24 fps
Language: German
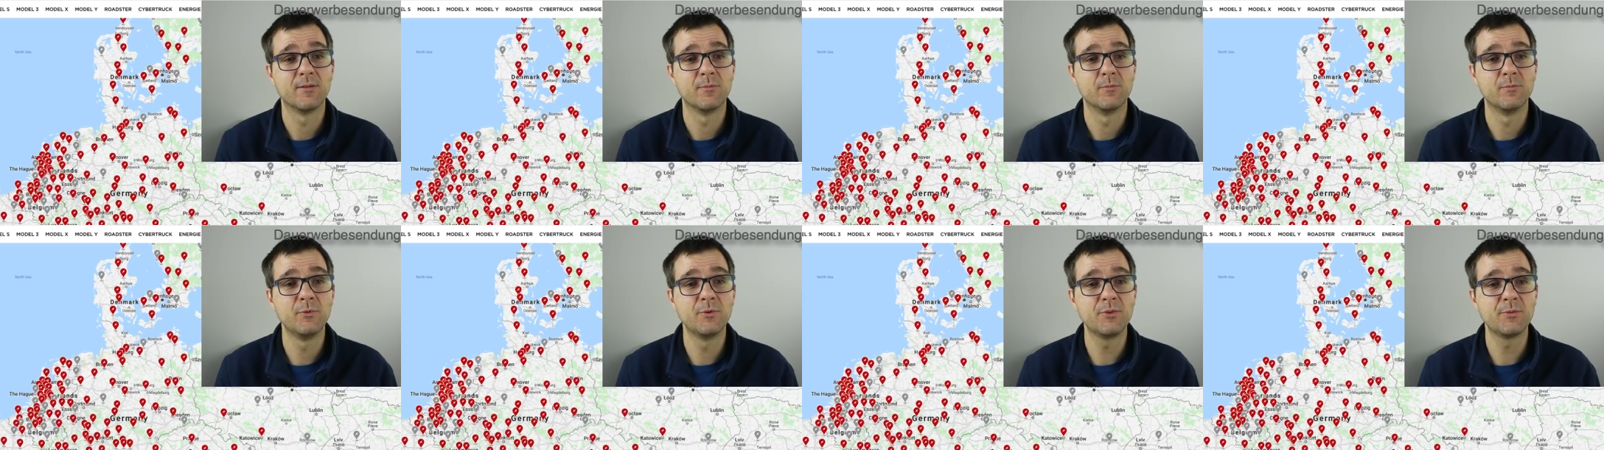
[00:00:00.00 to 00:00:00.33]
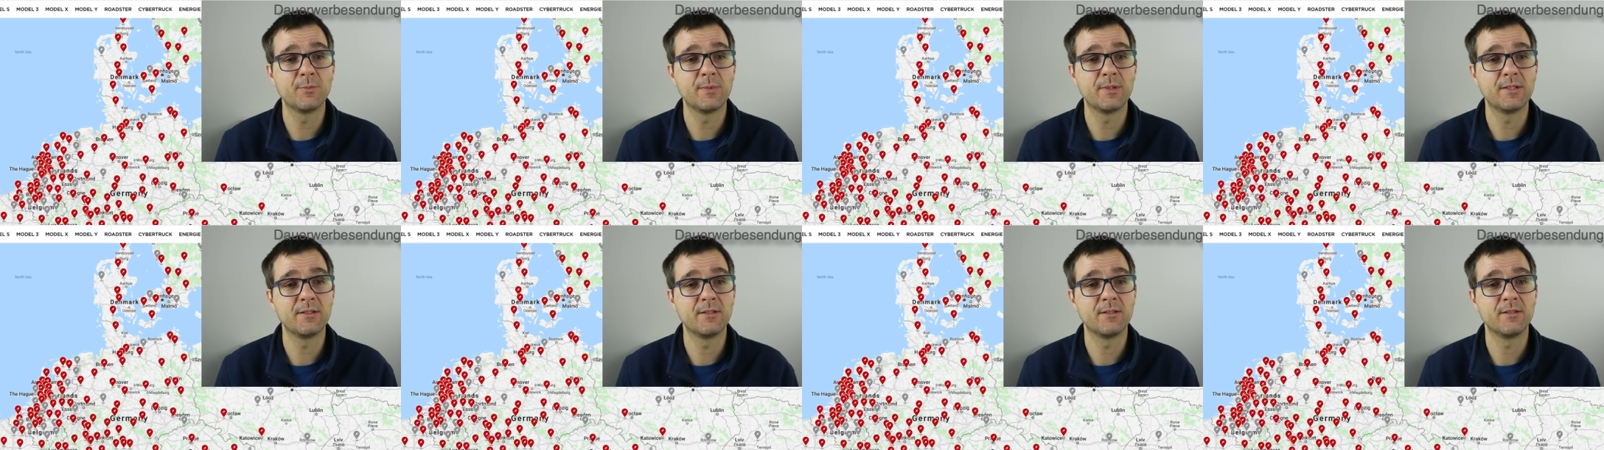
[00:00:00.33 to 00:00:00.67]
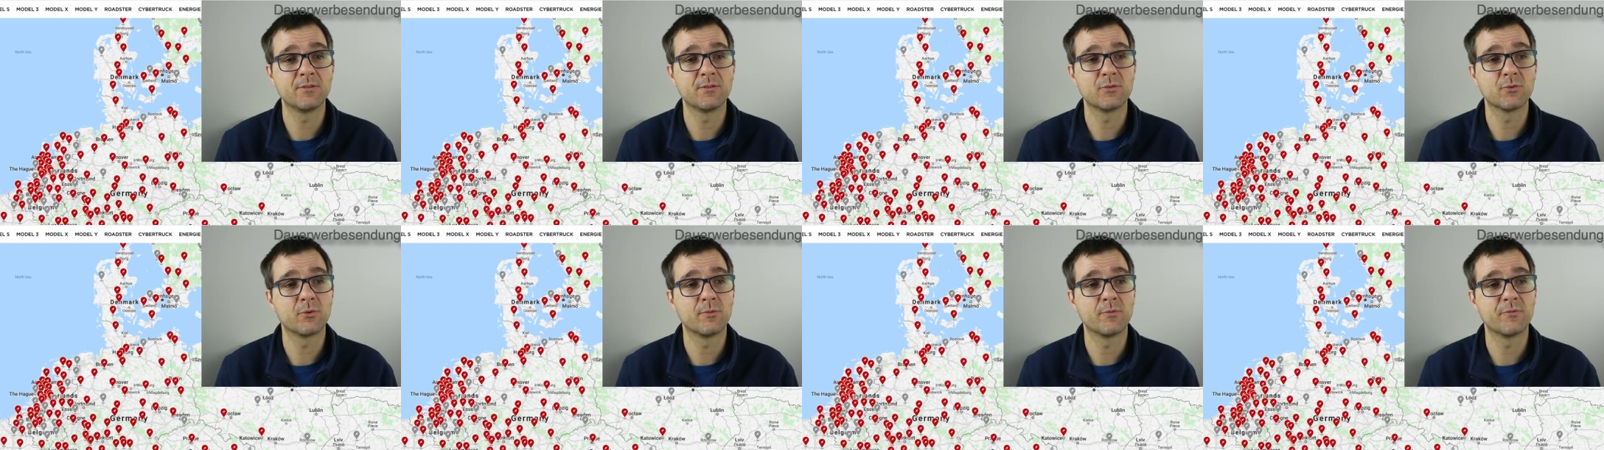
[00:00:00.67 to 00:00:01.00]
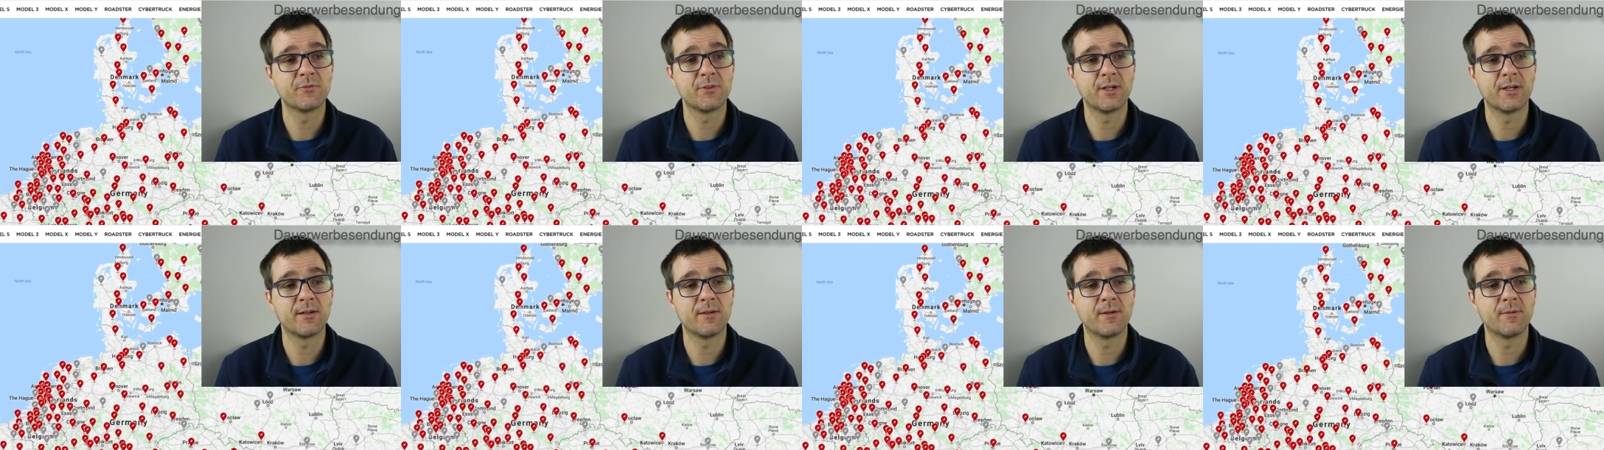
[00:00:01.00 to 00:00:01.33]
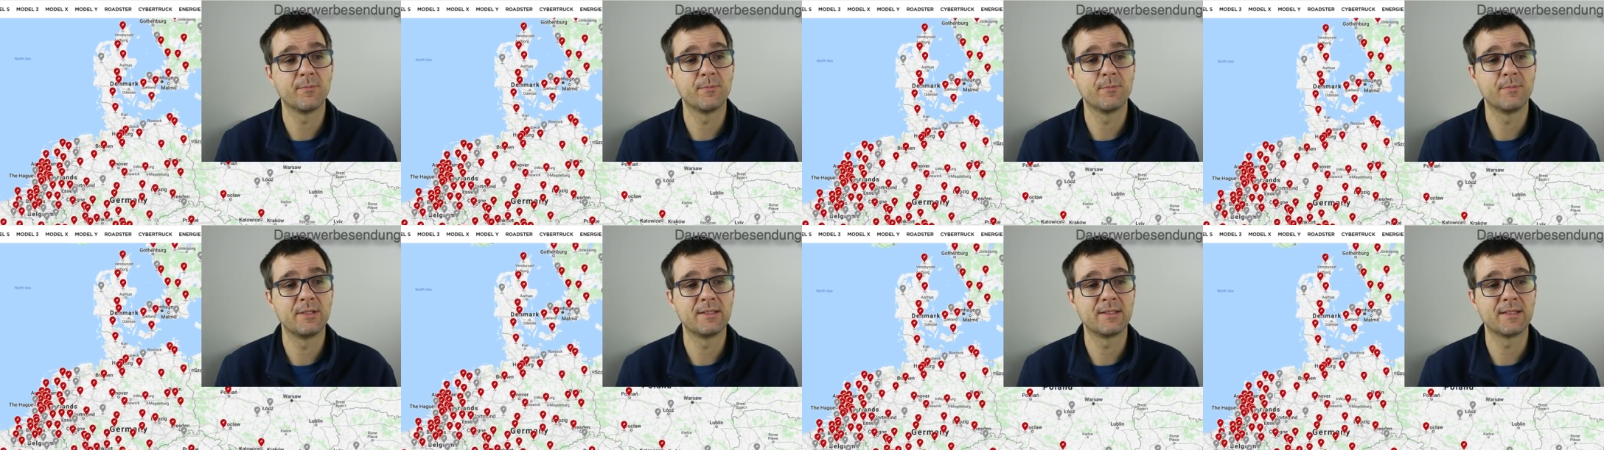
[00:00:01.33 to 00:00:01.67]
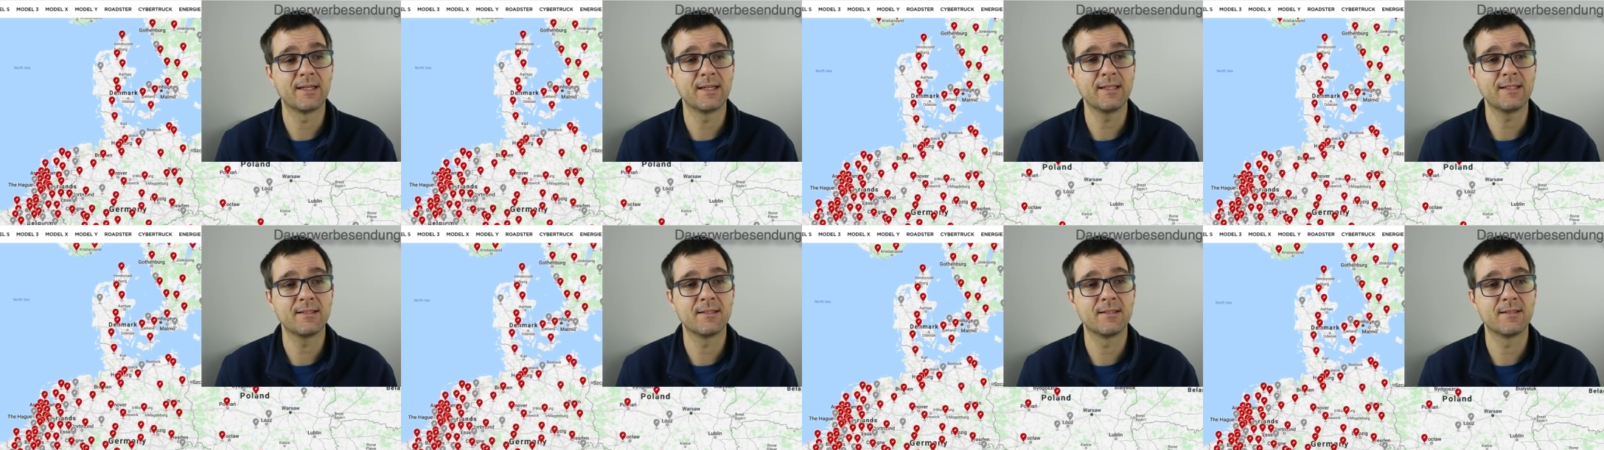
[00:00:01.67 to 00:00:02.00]
muss man in Zukunft
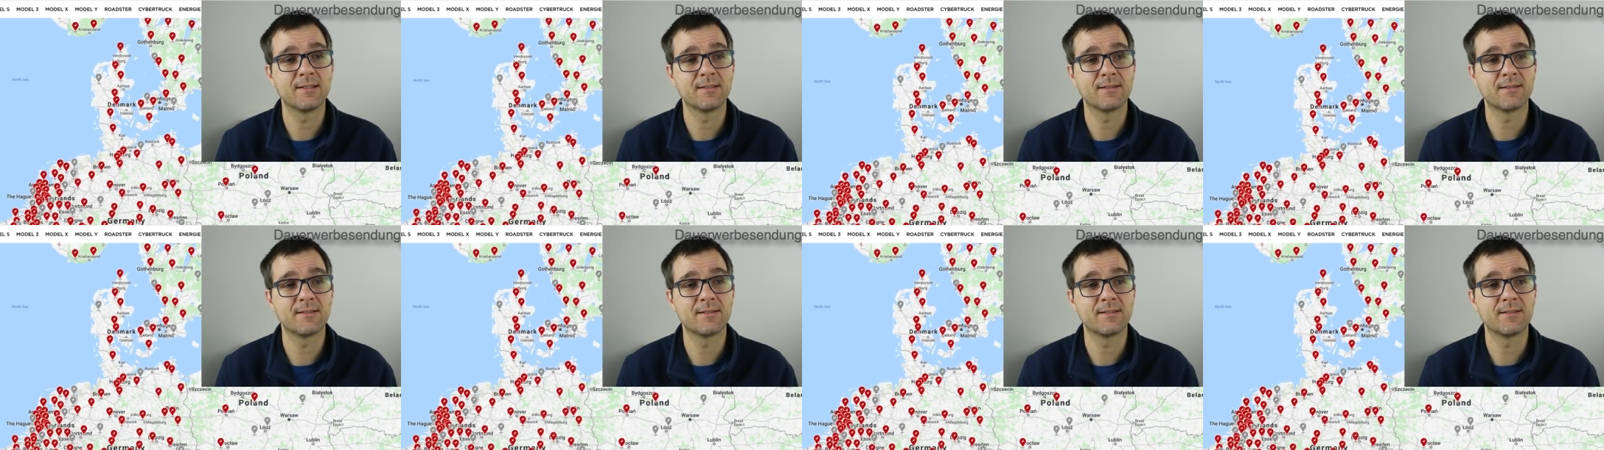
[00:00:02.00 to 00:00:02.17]
damit rechnen,